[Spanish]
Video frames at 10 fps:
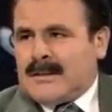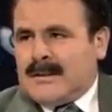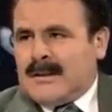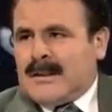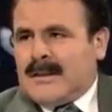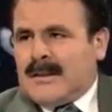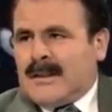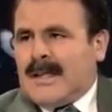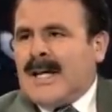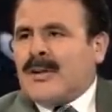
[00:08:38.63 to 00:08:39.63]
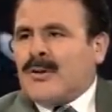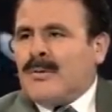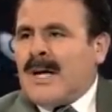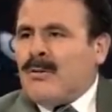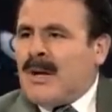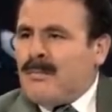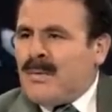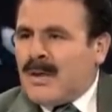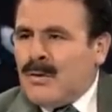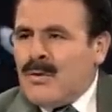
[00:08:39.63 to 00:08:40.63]
Mm. que han robado al
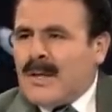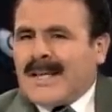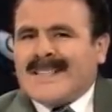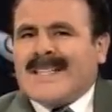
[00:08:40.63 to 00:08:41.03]
Perú y que mm.